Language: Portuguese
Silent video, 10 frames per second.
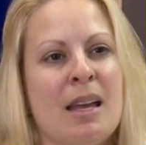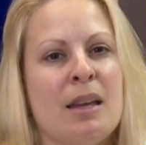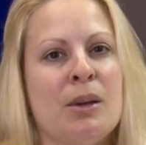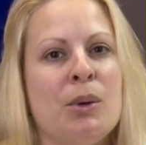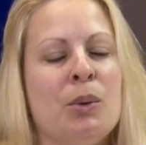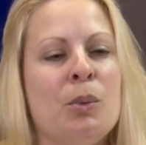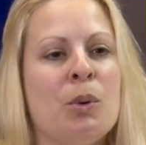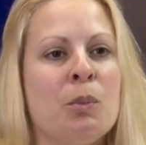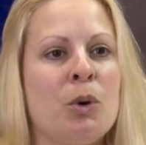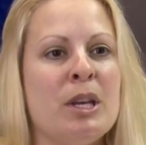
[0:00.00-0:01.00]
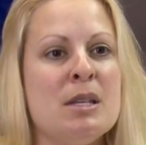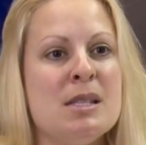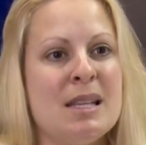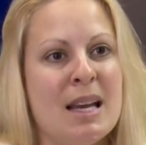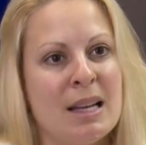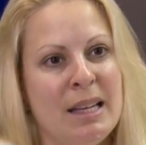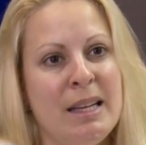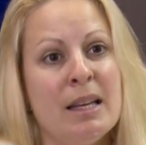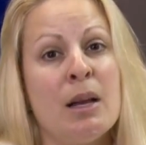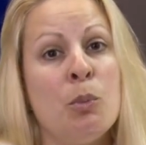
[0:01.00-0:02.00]
eu conheci a
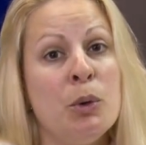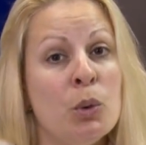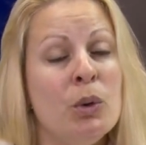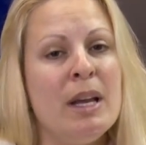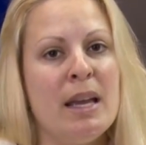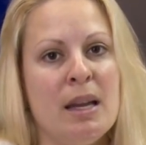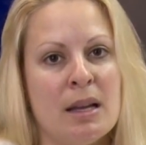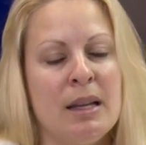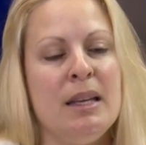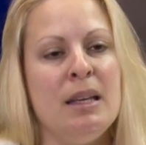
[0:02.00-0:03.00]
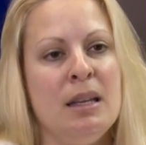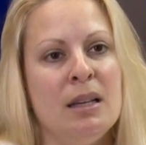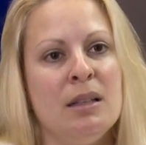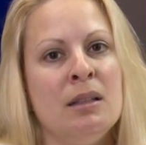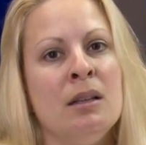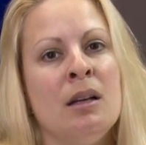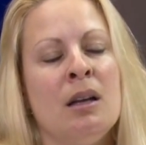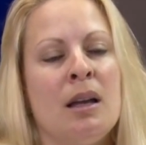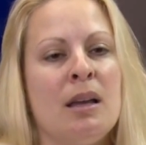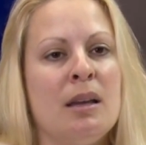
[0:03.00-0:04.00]
clínica, eu procurei a clínica
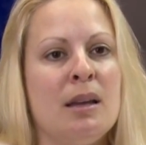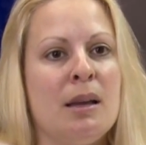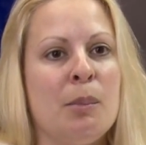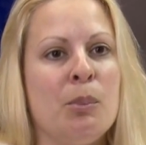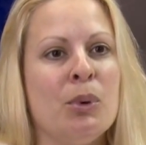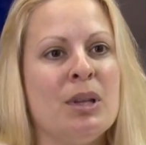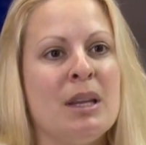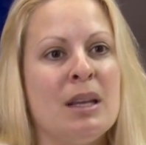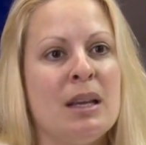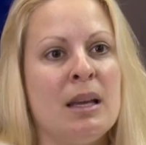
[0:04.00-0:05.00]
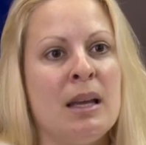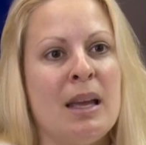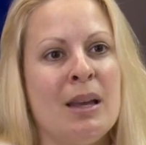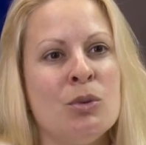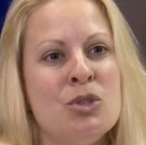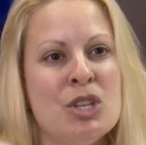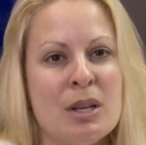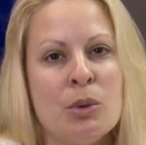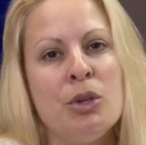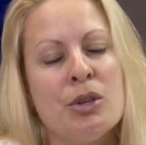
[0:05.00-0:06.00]
é, porque eu
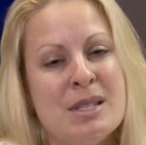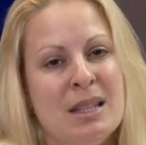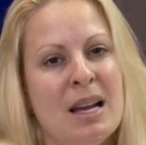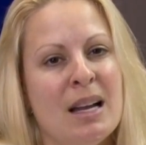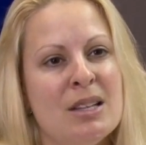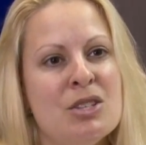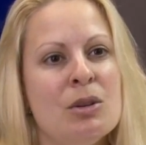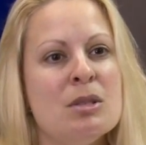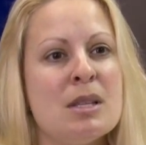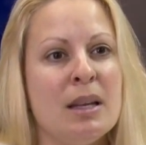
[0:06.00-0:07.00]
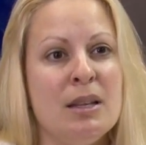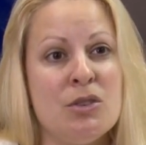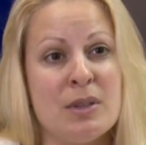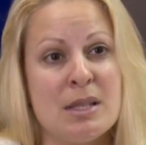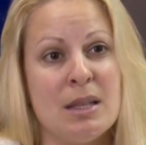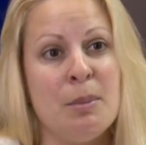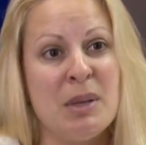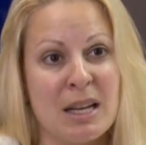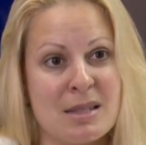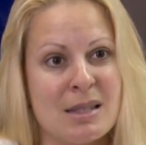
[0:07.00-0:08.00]
tinha curiosidade e gostaria de fazer
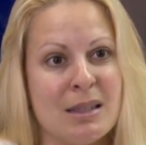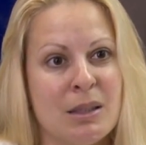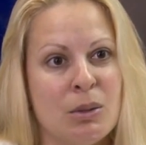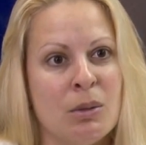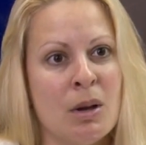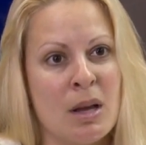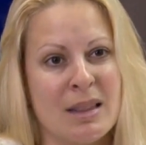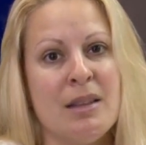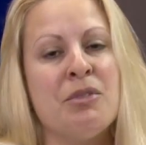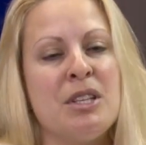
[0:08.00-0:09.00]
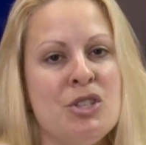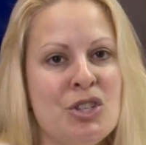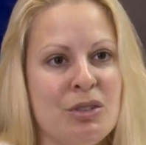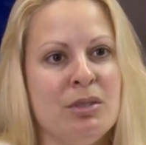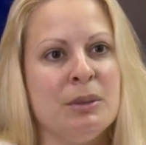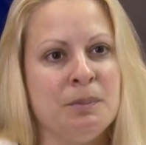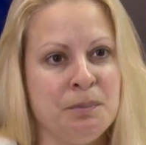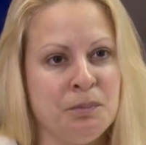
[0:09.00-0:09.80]
depilação definitiva.